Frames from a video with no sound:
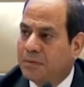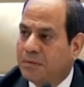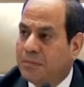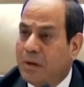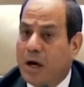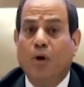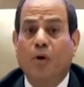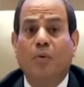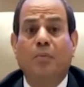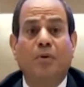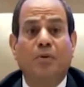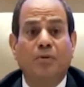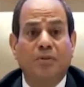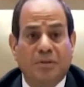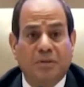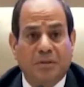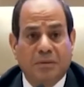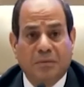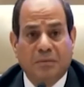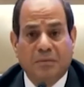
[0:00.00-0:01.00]
مع
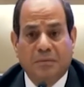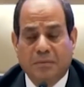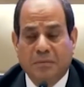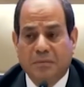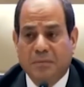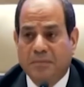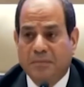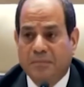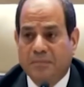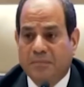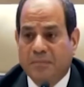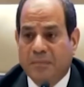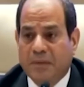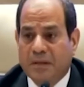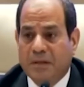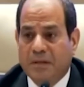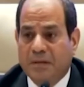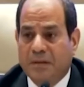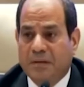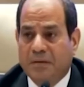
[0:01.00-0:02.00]
قبرص
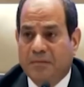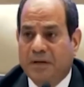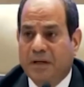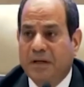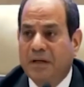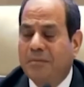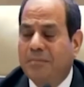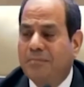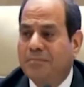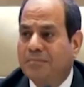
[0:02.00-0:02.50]
فانا